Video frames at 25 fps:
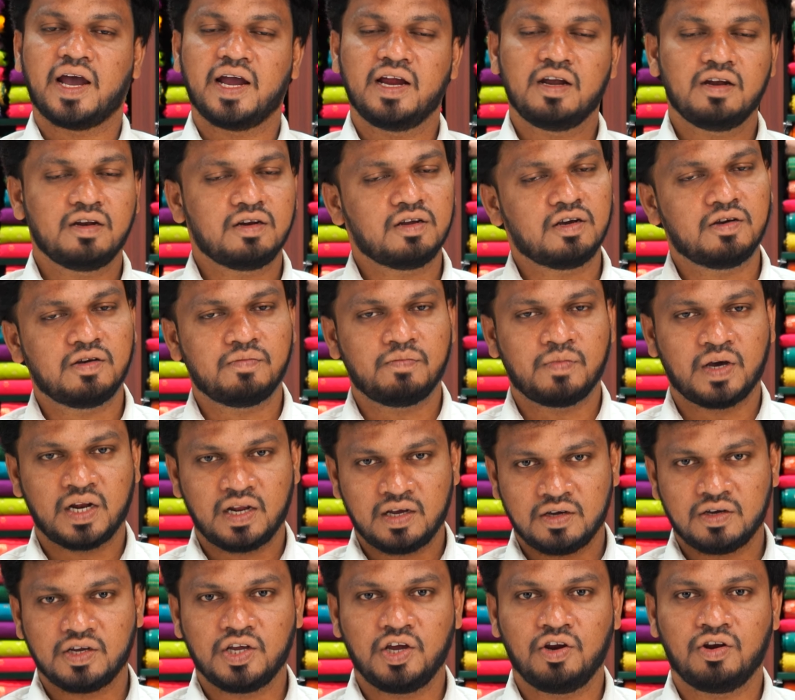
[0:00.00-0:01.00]
అండ్
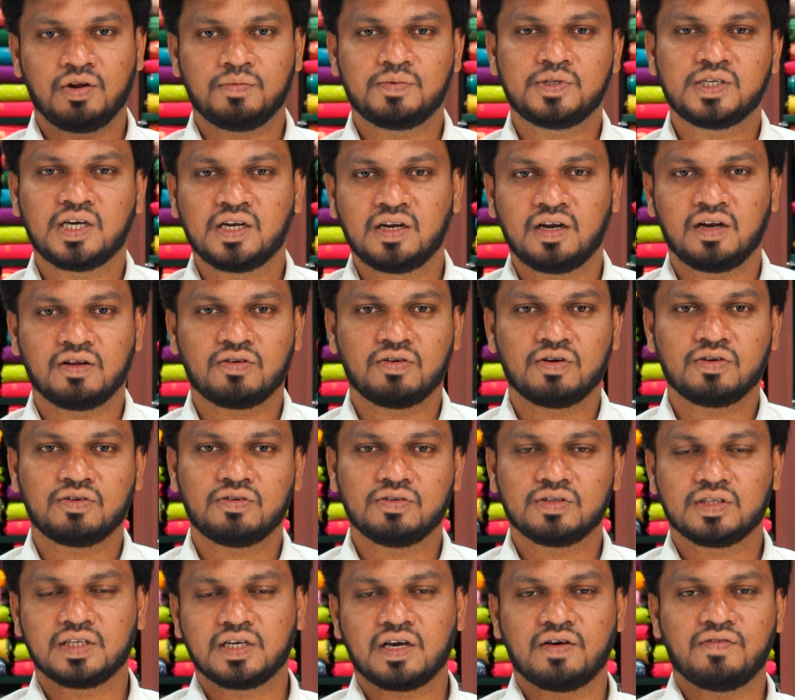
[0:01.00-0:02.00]
మన యూట్యూబ్ ఛానల్ కూడా
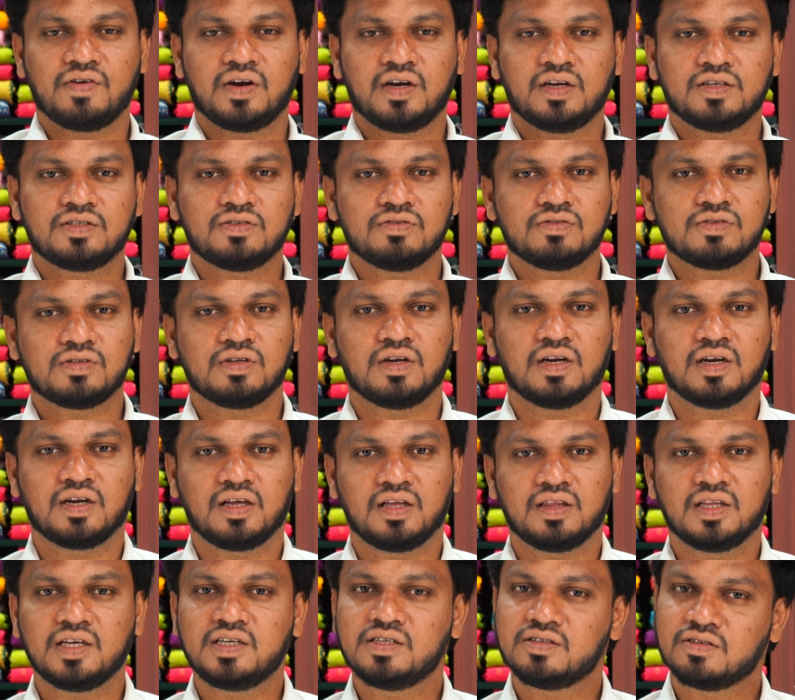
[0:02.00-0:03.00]
కొత్తగా ఎవరైనా
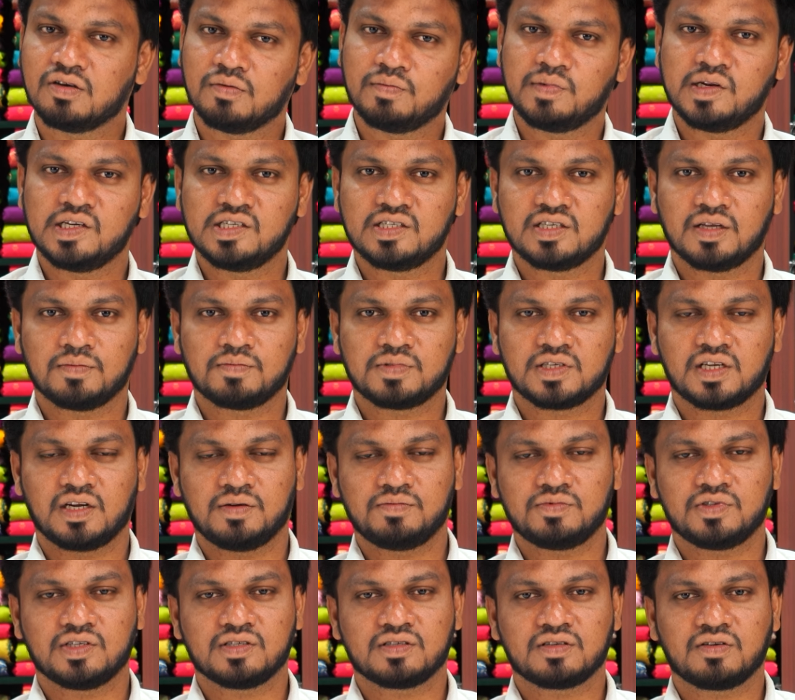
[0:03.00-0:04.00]
చూస్తున్నట్లయితే సో ప్లీజ్
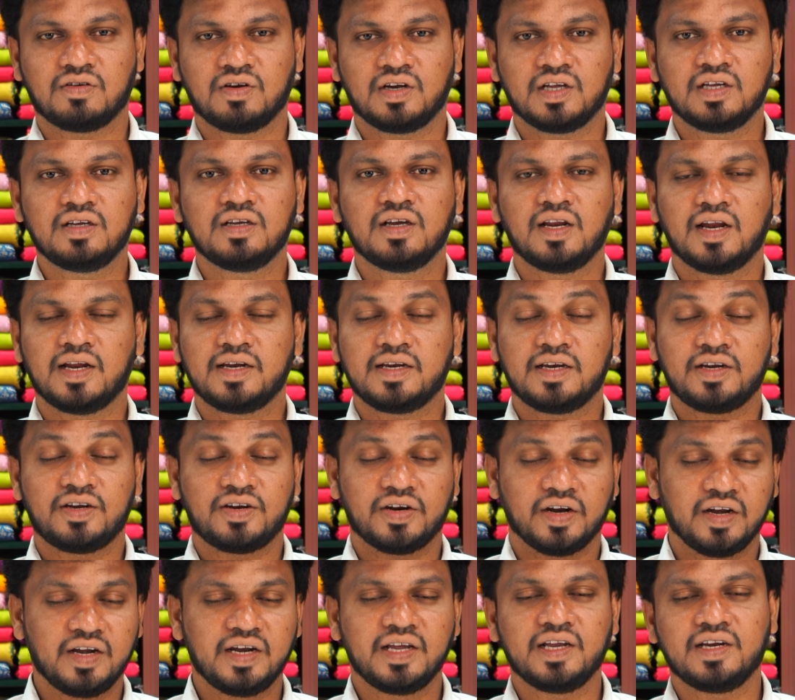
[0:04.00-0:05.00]
సబ్స్క్రైబ్ చేసుకోండి ఇలాంటి
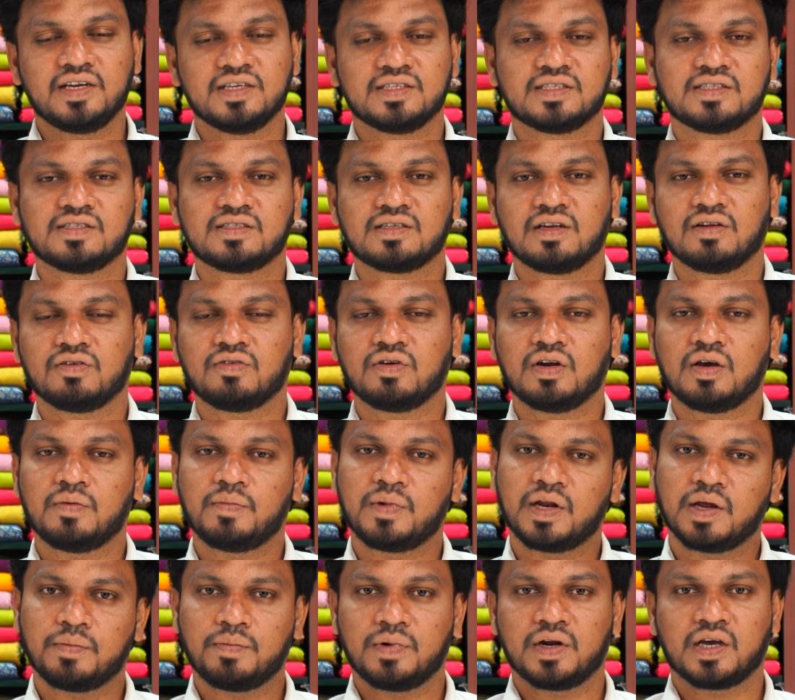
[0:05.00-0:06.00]
ట్రెండింగ్ డిజైన్స్లో కూడా
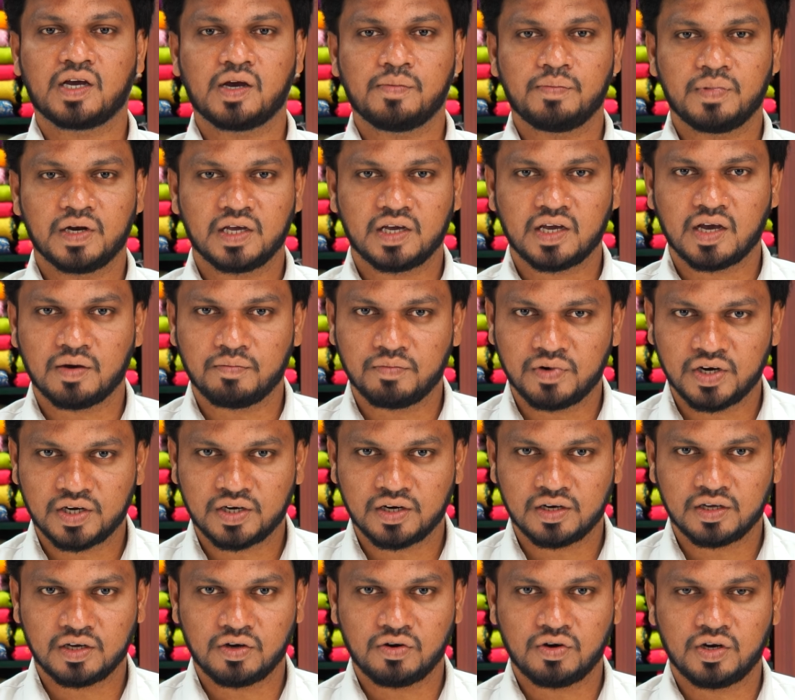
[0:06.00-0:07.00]
మీరు ఎప్పటికప్పటికి
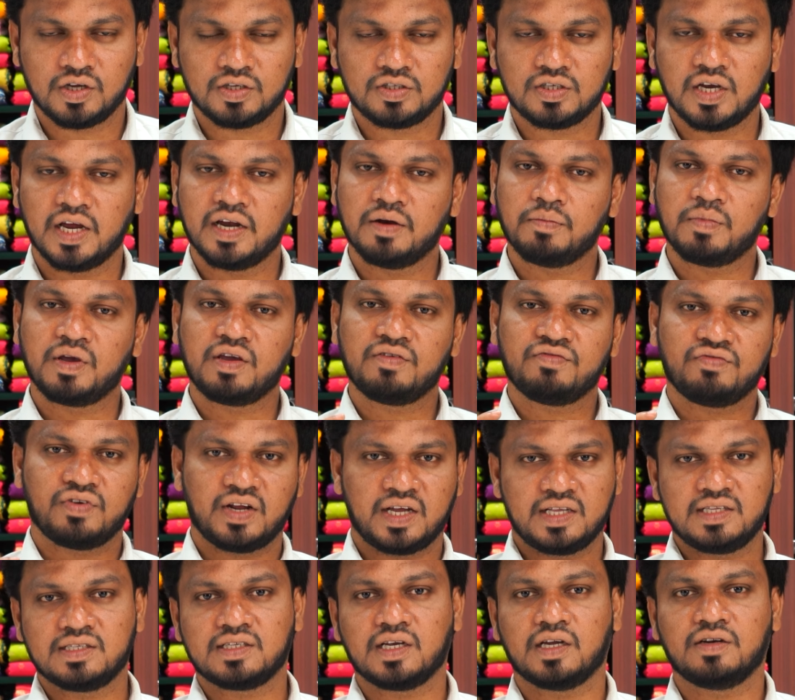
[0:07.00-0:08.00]
అప్డేటెడ్గా ఉండొచ్చు అండ్ మీ
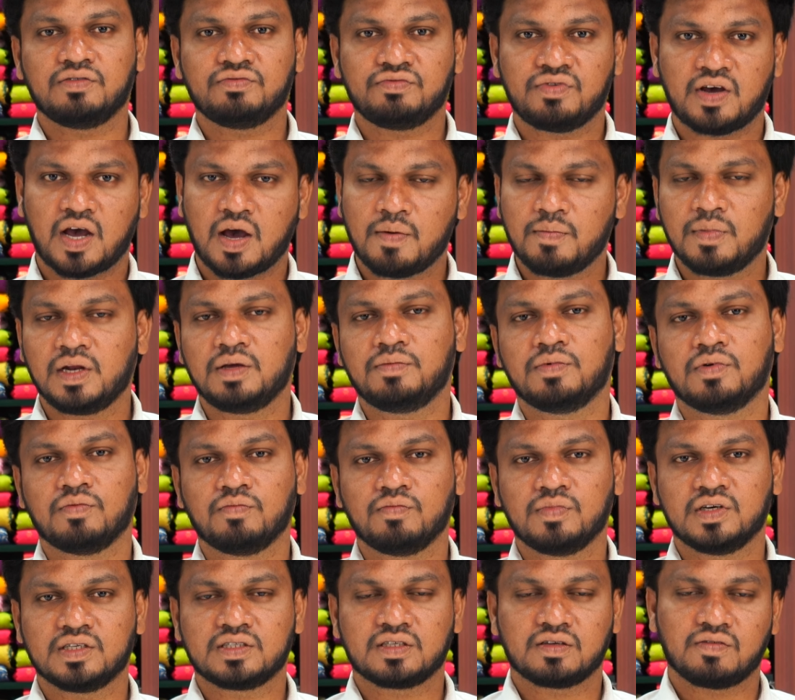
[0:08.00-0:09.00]
ఫ్రెండ్స్ అండ్ ఫ్యామిలీ
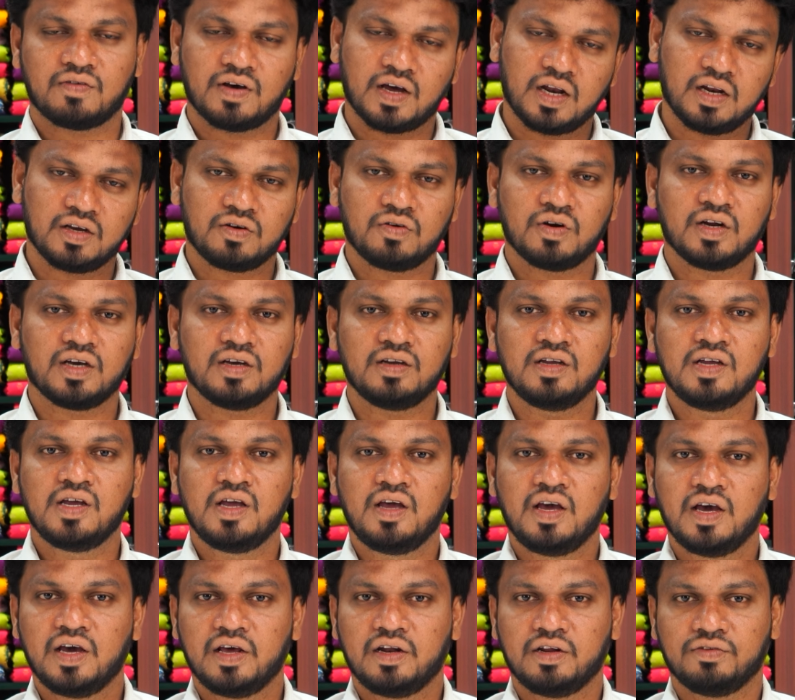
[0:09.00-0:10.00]
మెంబర్స్ వాళ్ళు కూడా
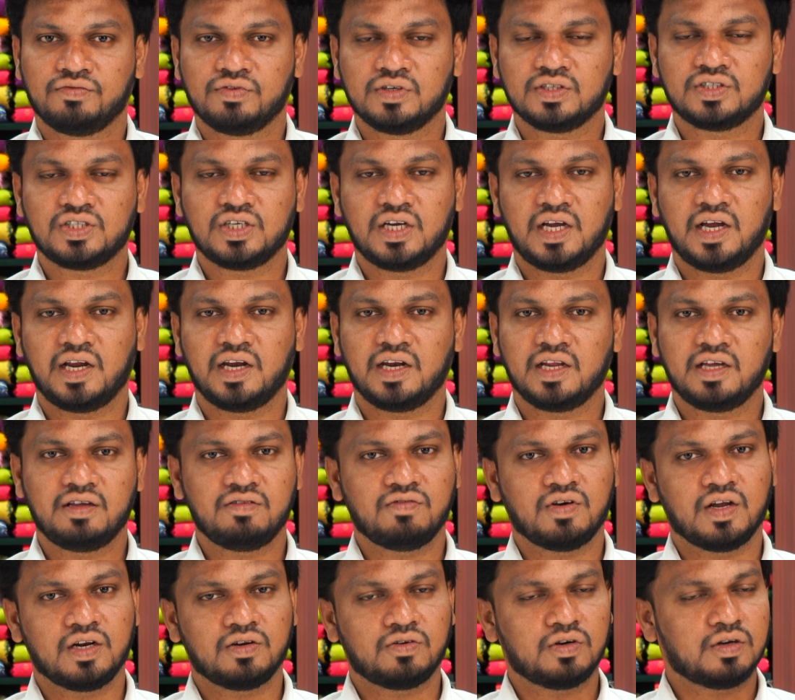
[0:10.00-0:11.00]
రెఫర్ చేయండి
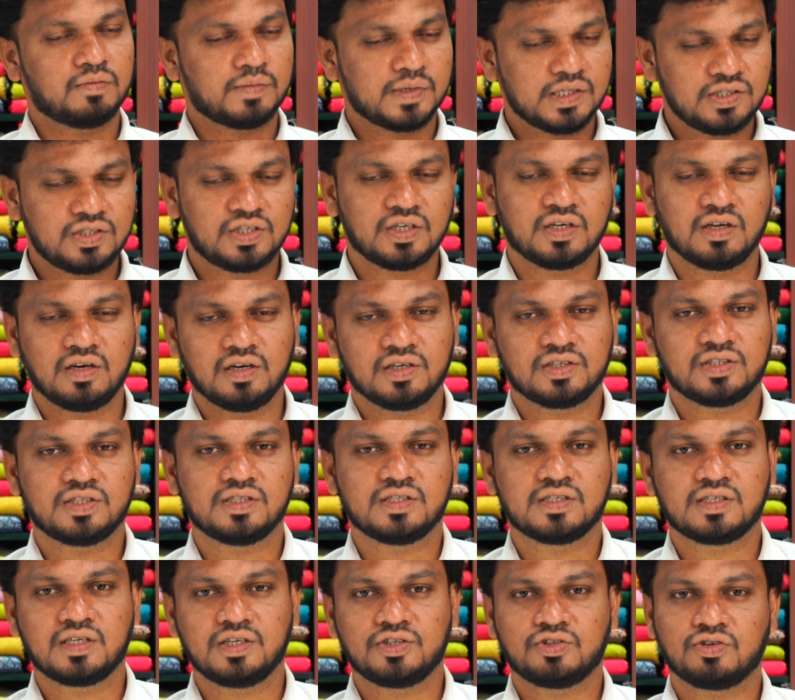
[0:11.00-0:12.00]
వాళ్ళు కూడా మంచి
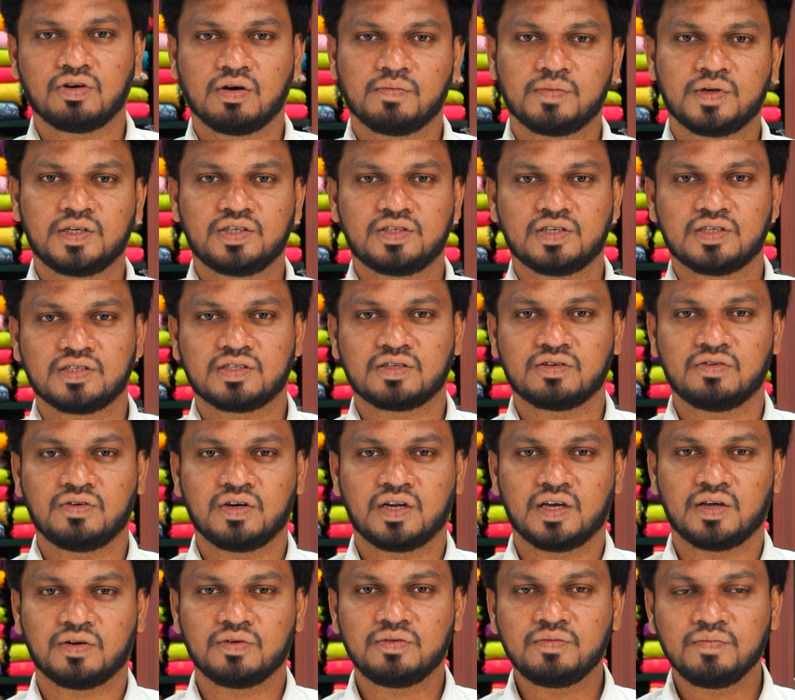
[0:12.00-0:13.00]
కలెక్షన్స్ని షాపింగ్
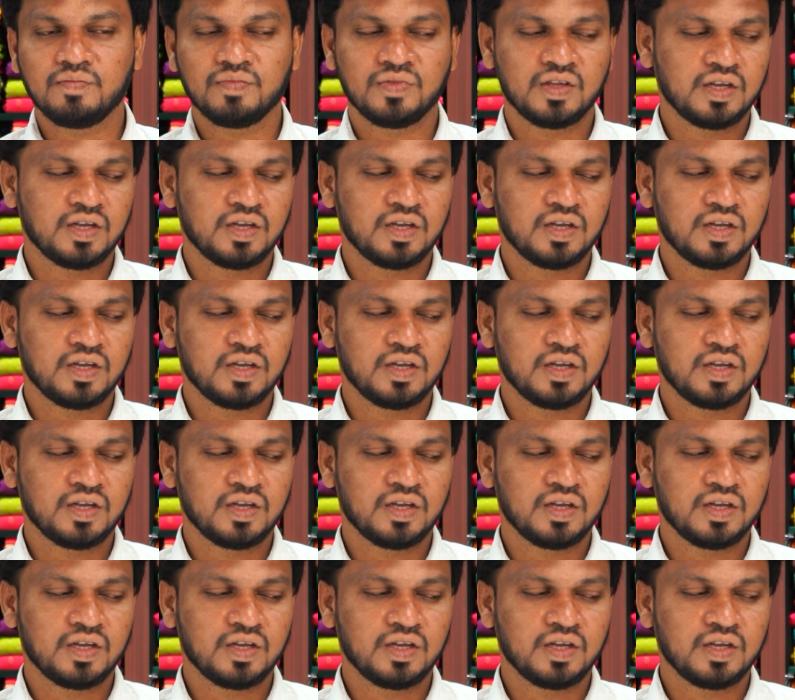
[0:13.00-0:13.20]
చేసుకుంటారు